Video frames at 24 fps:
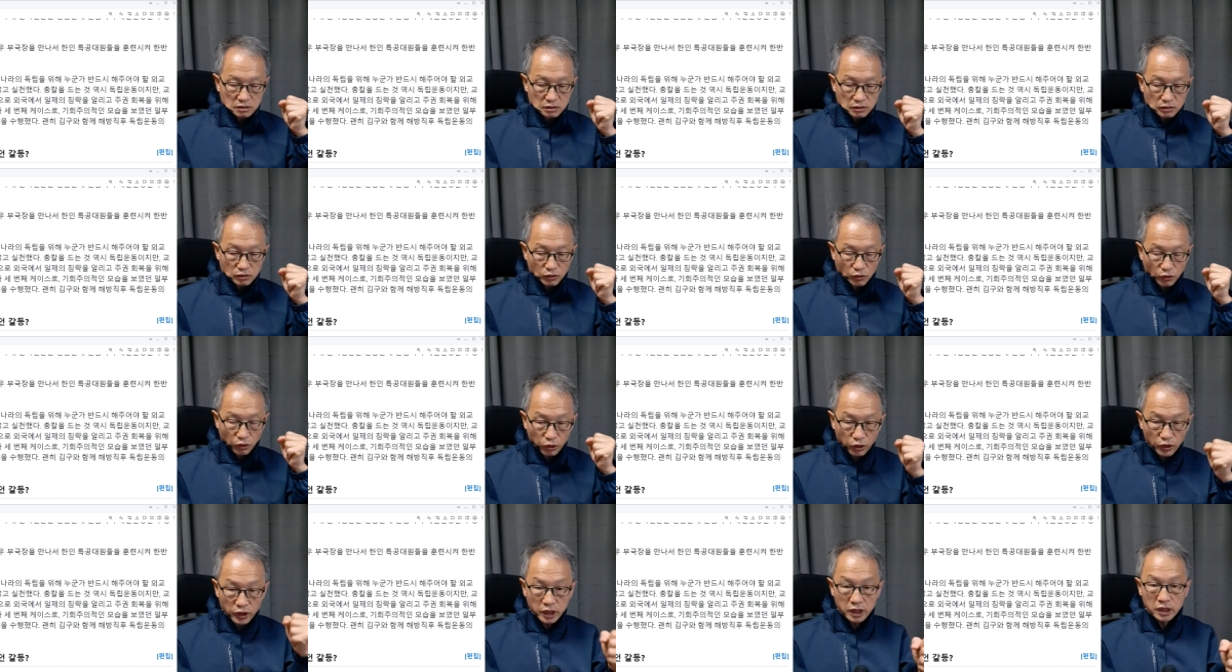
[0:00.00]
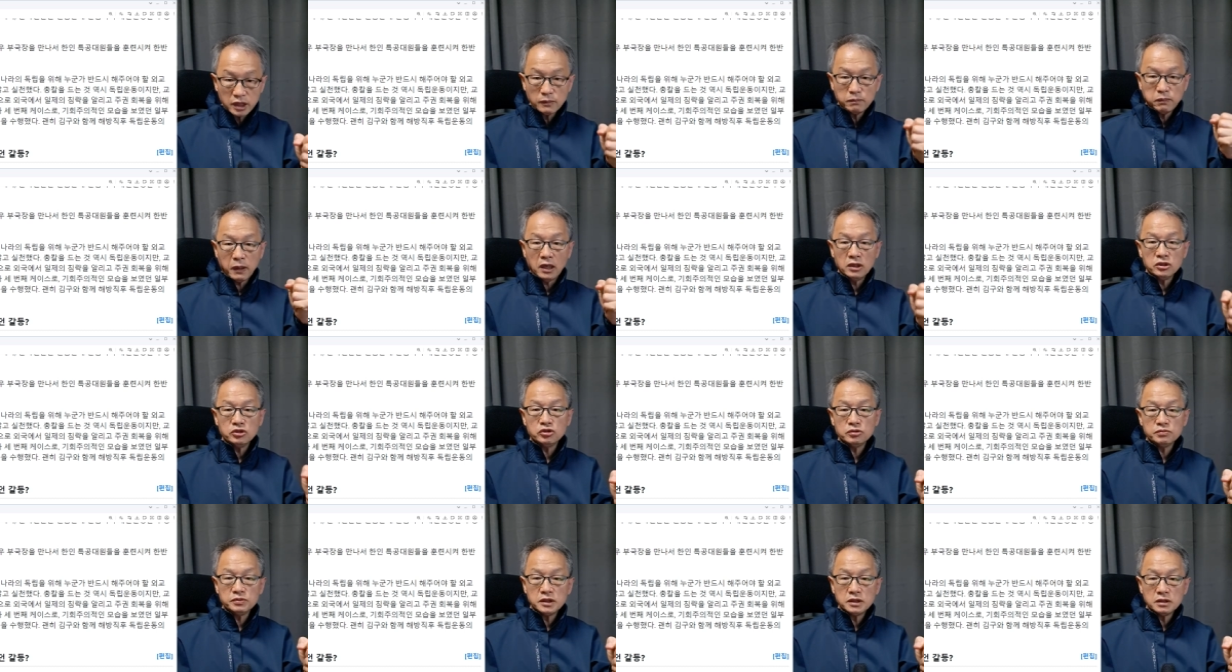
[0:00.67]
고액의
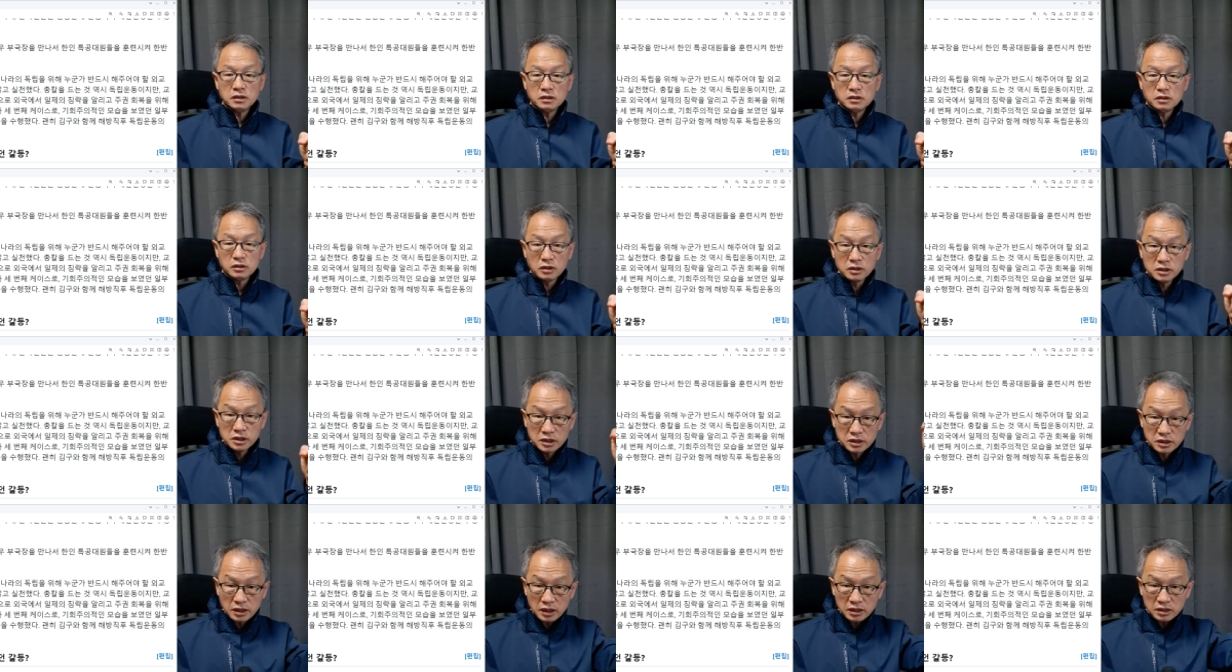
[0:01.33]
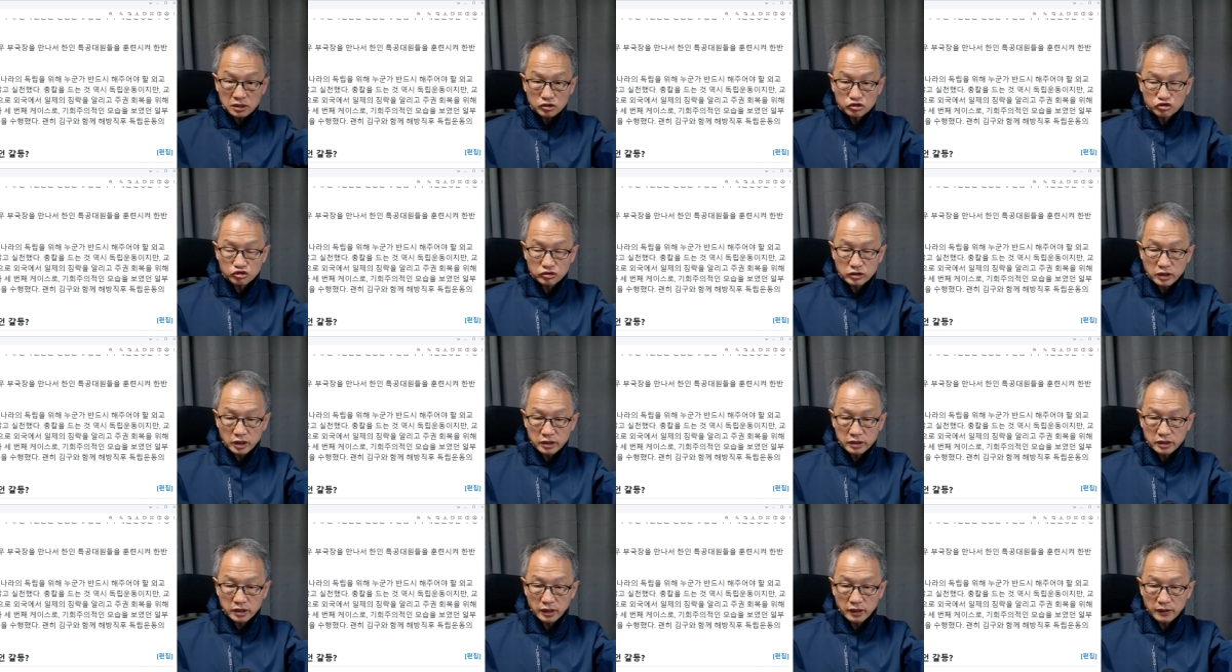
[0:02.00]
방위비를 너희들한테 줄
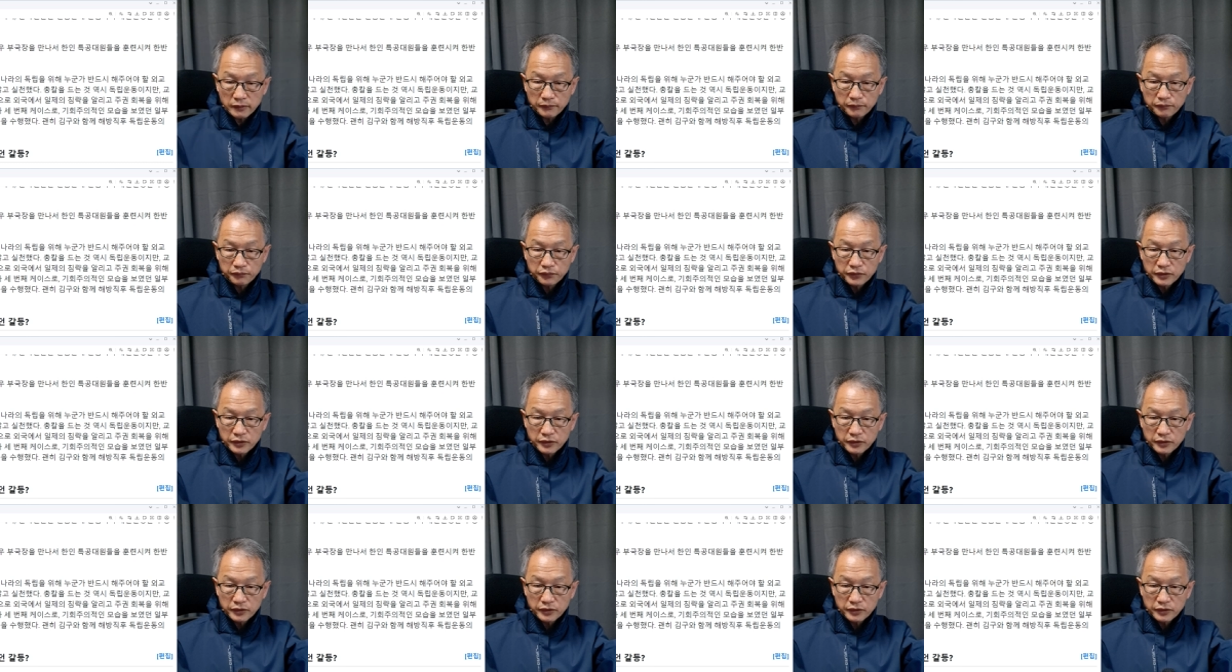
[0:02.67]
테니까